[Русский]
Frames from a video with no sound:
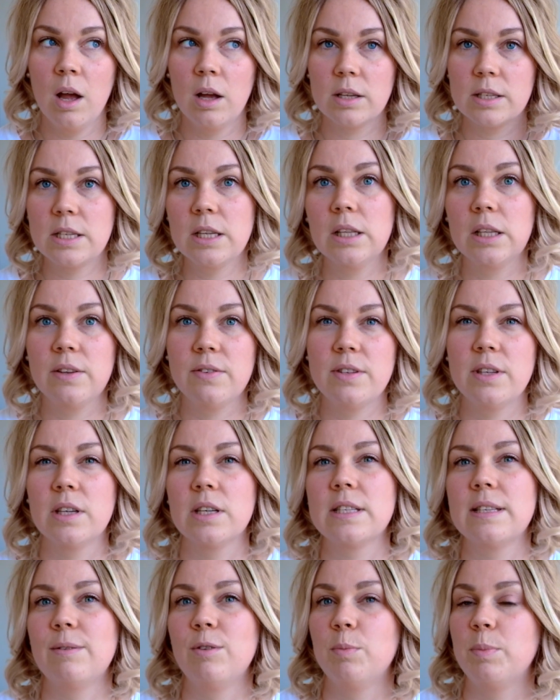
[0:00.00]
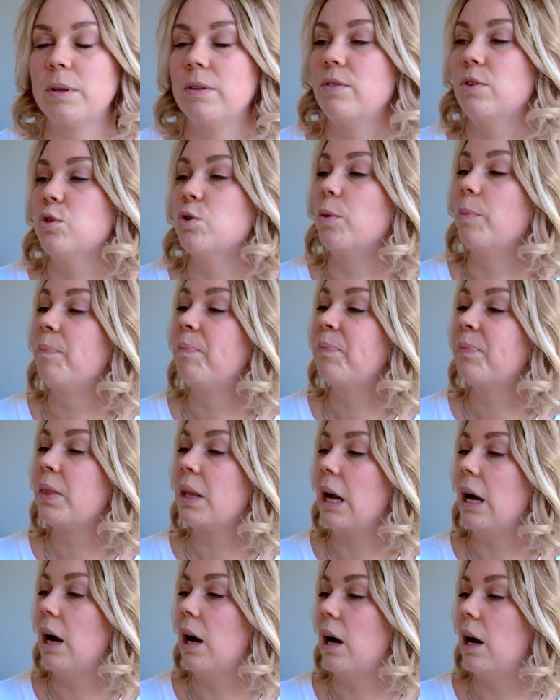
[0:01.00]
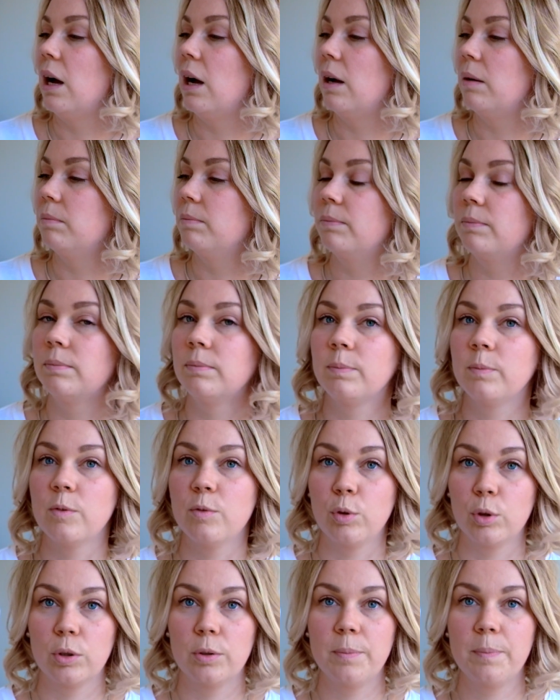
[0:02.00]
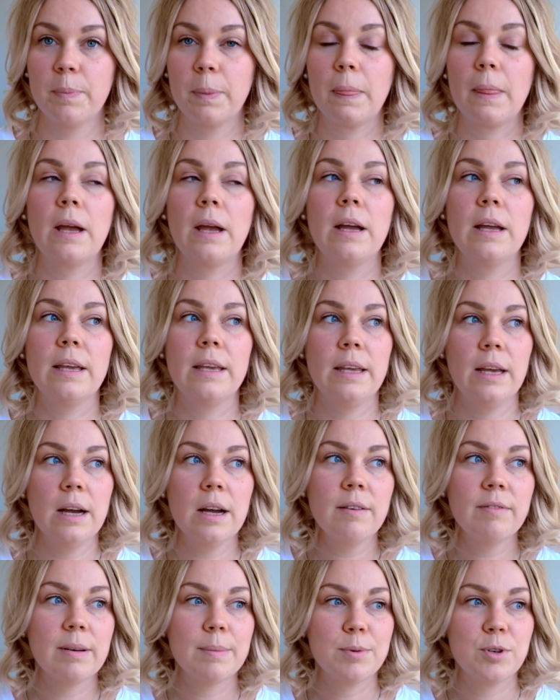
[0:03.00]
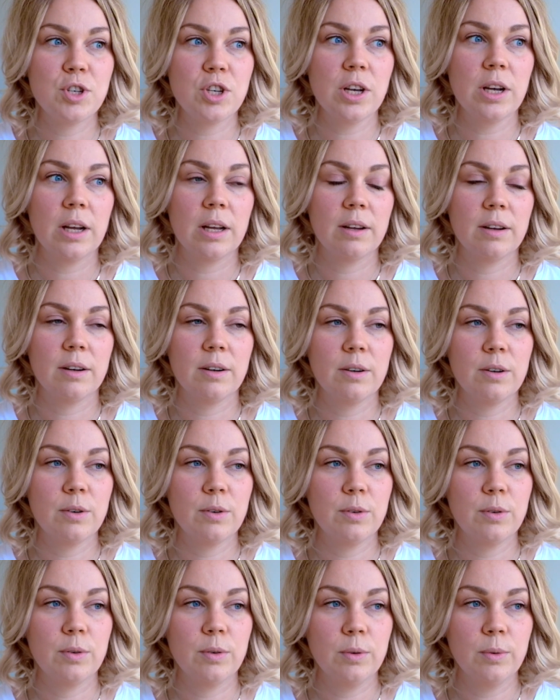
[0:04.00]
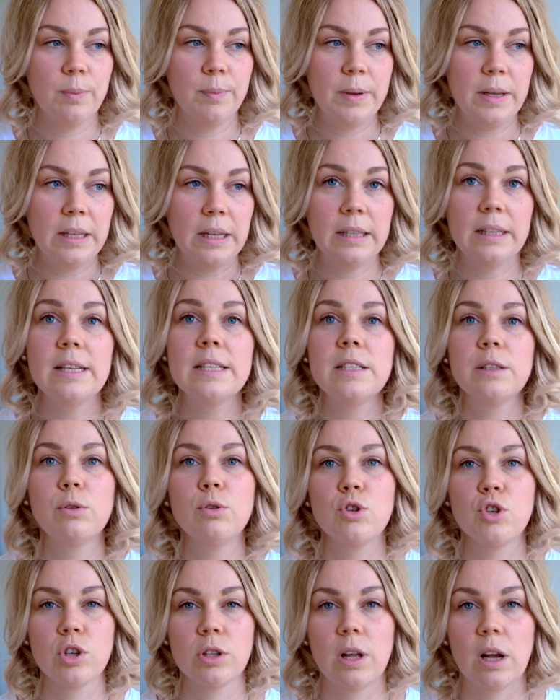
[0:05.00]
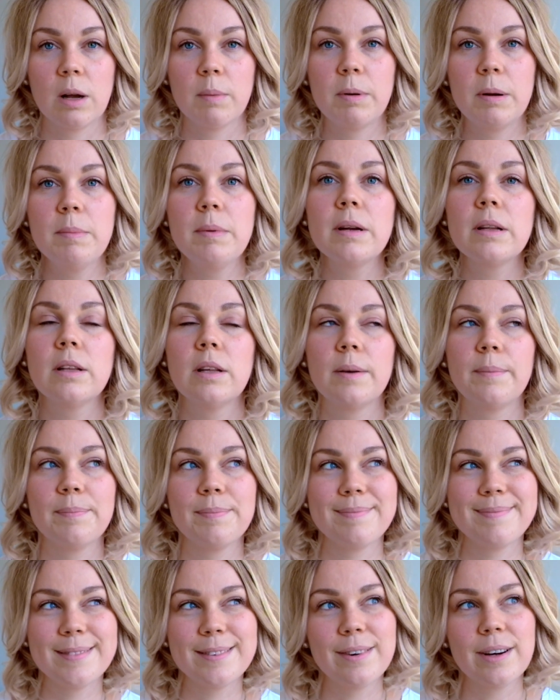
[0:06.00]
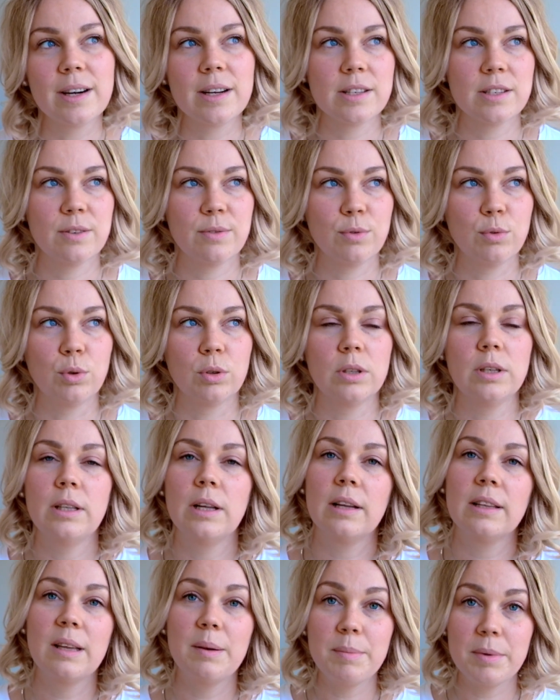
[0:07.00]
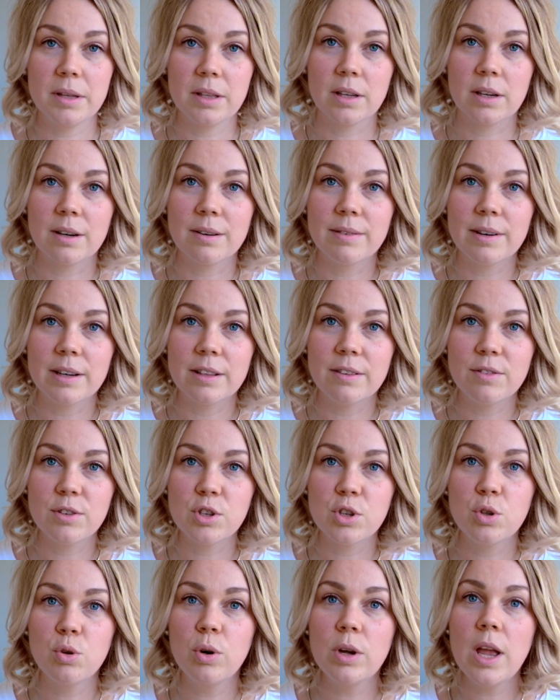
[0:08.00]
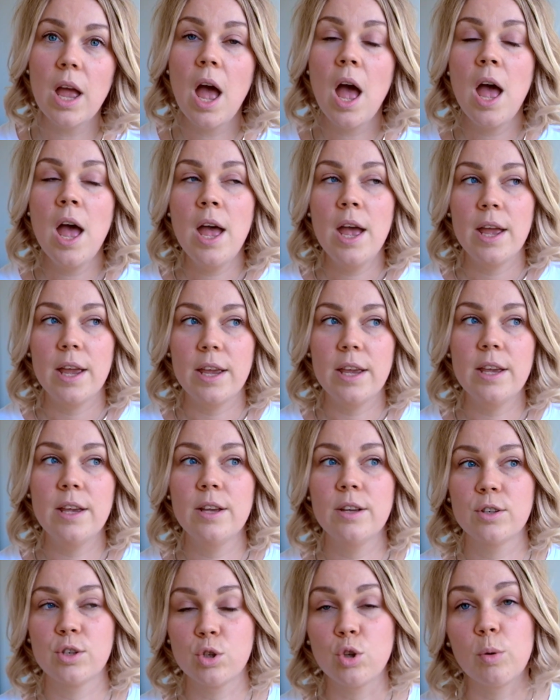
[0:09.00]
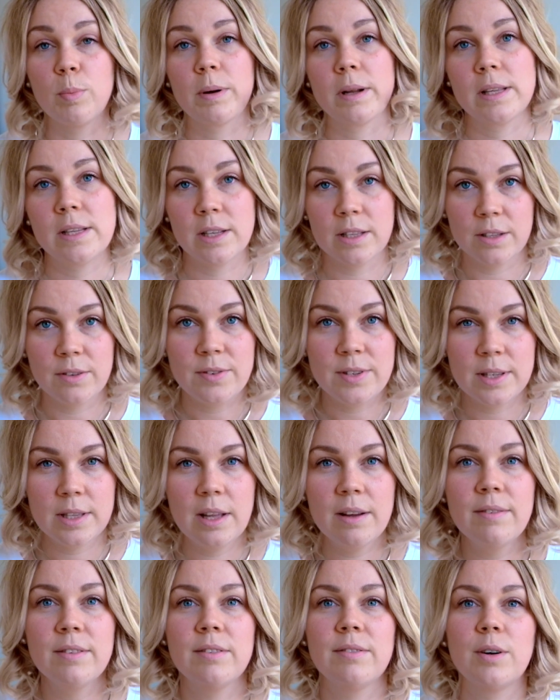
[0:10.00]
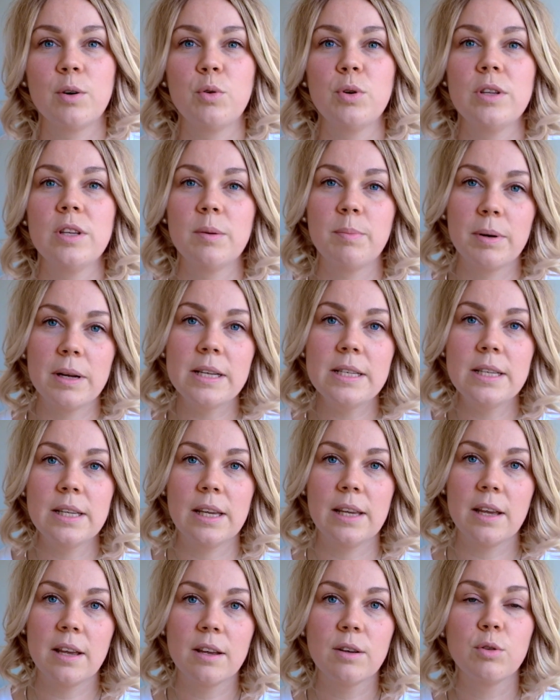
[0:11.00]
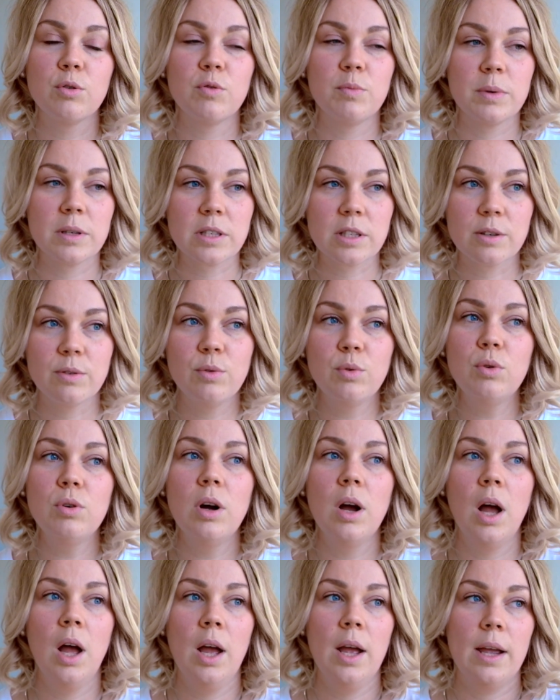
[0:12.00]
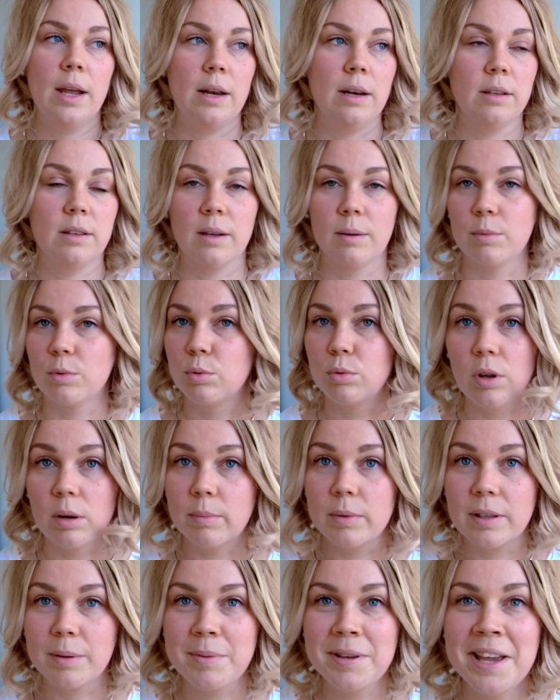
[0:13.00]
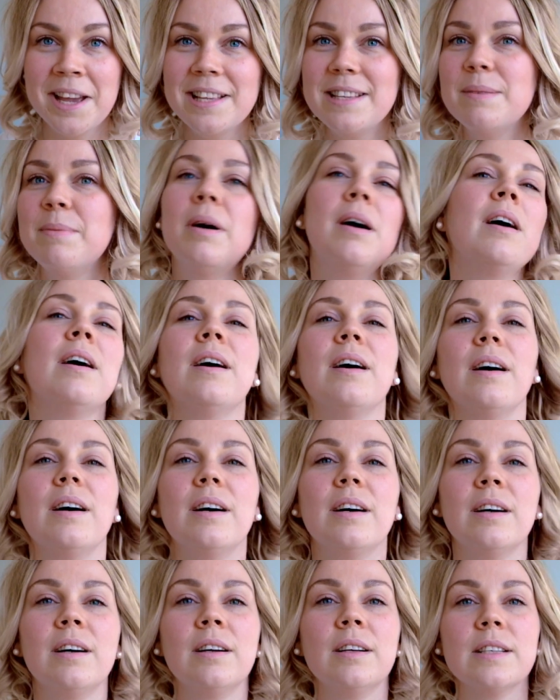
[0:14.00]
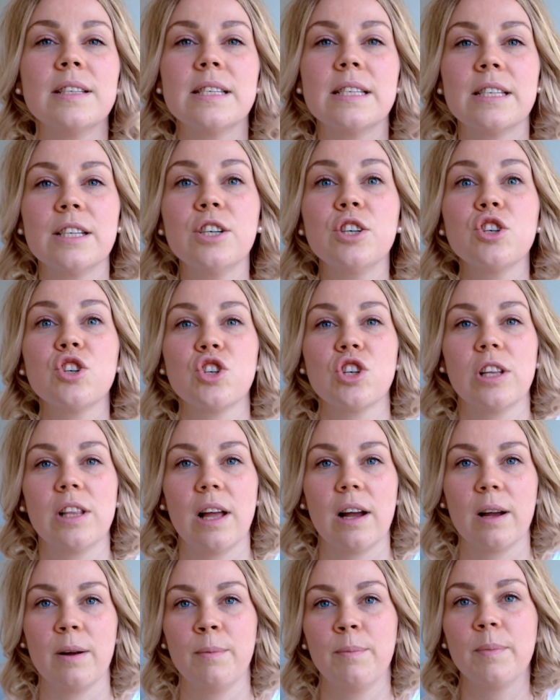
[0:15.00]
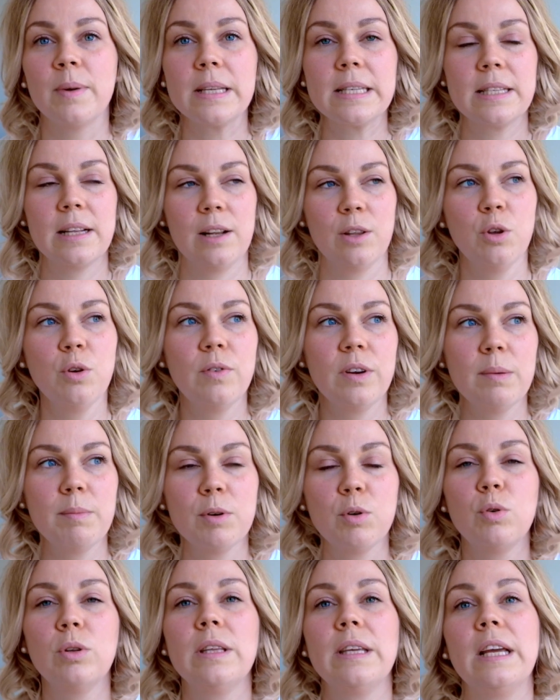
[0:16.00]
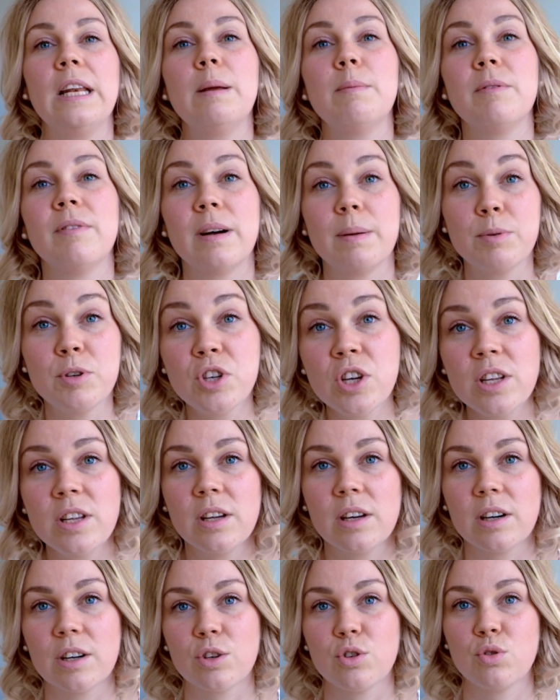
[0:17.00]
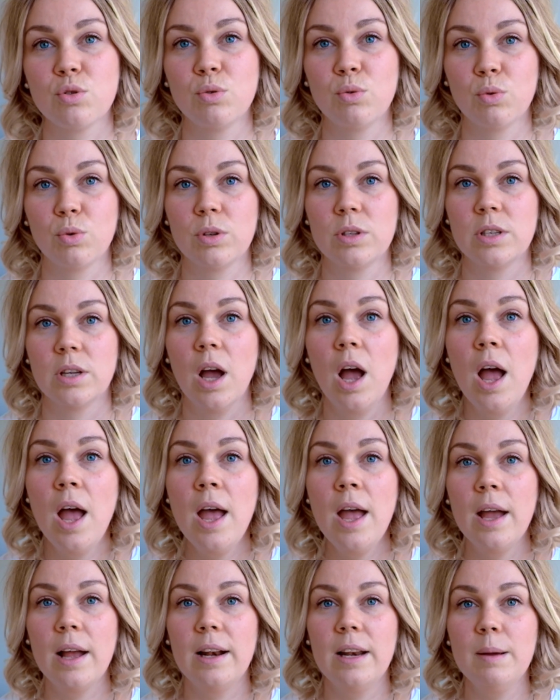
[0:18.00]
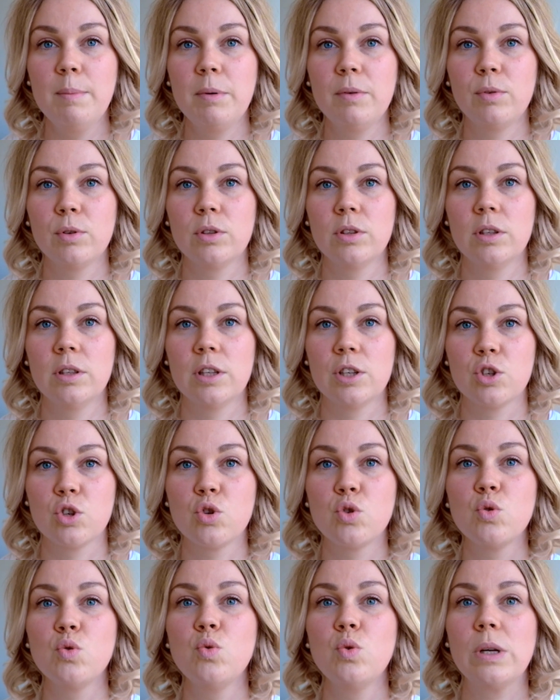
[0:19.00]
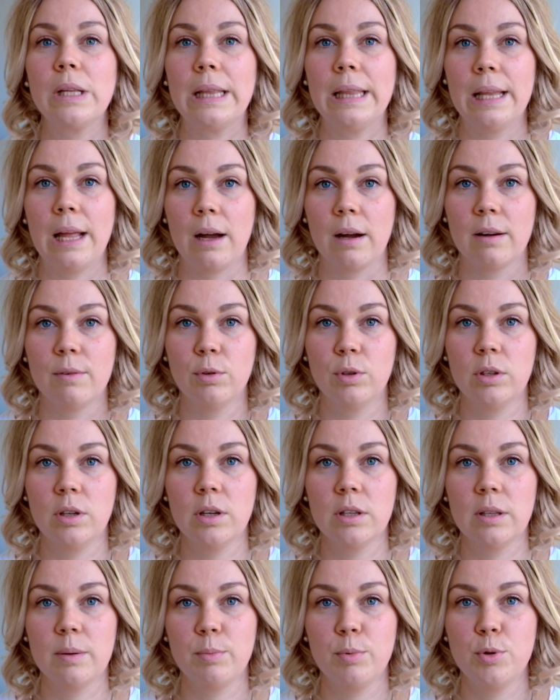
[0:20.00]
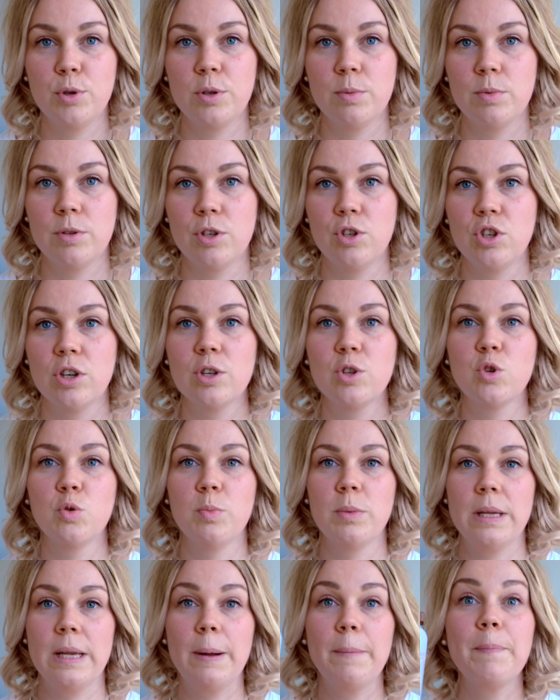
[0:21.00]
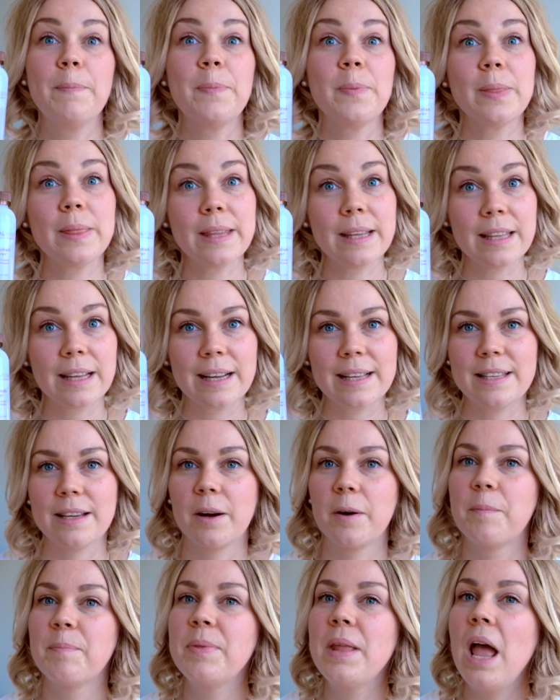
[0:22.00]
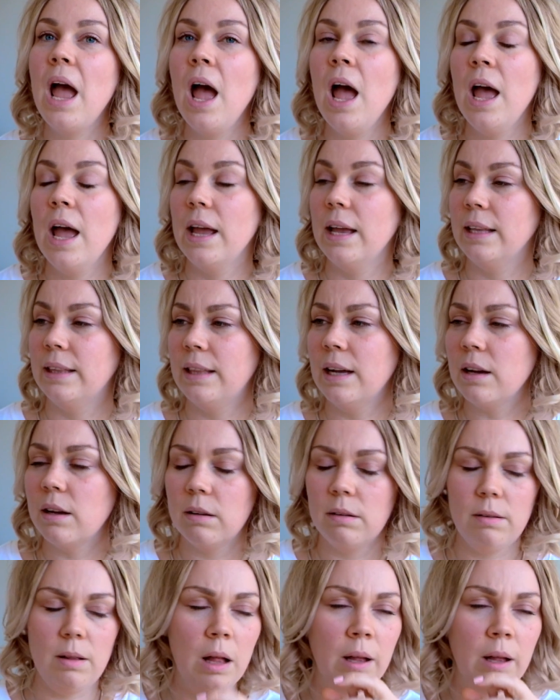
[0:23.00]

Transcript: Ссылки все я оставлю под видео. А, вот. Я вообще э, иногда делаю шелак, примерно два раза в год. Иногда меня накрывает весной, и 100% всегда в новогодние праздники я еду в Москву, или там, куда мы там едем, э, с шелаком. Остальное время года я либо вообще не крашу ногти, либо вот наношу лак. Вот как, допустим, сейчас у меня на ногтях. Итак,